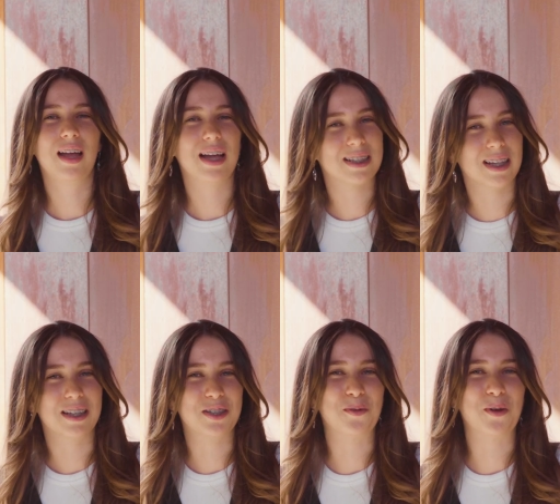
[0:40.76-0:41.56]
è
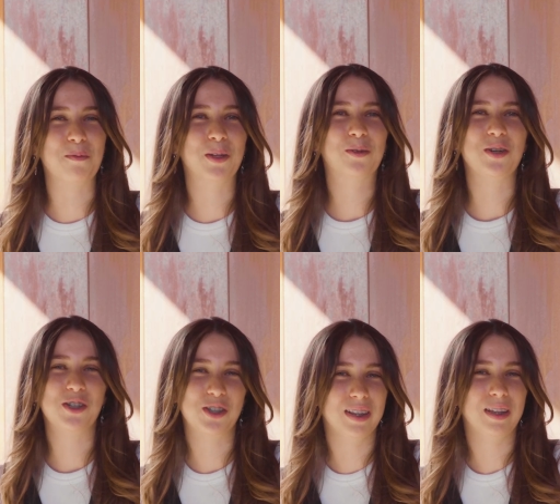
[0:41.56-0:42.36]
stata sicuramente un
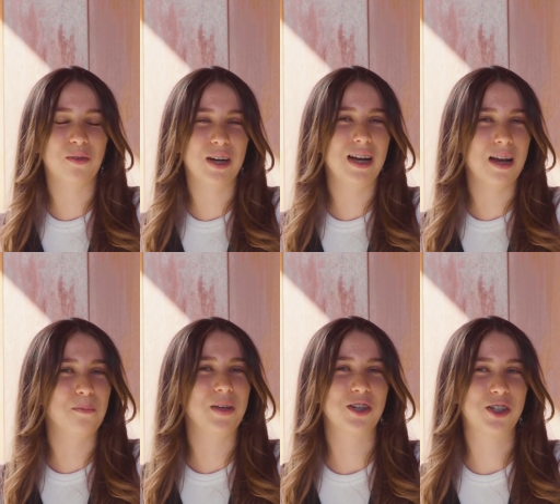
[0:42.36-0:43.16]
incentivo nella
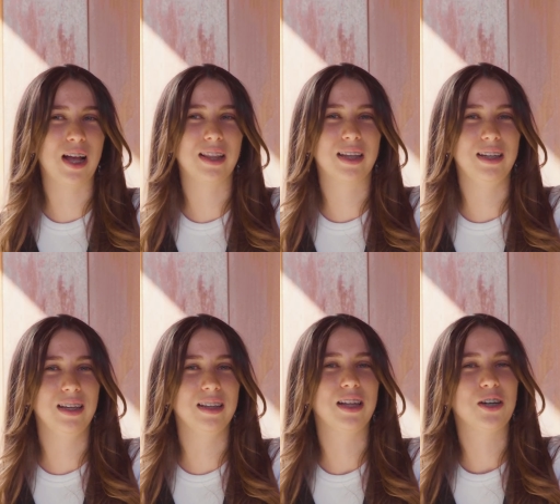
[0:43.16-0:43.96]
mia scelta
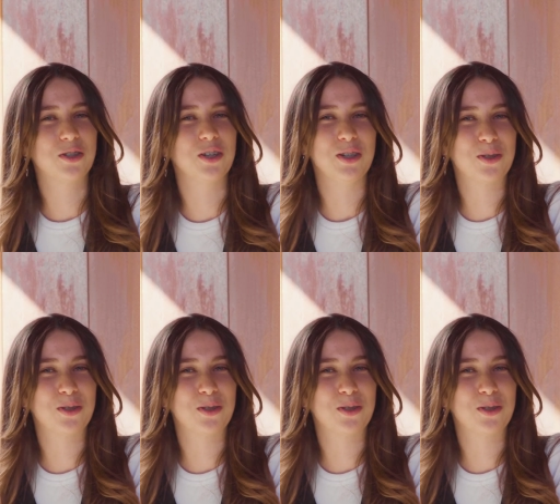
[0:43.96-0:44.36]
di indirizzo di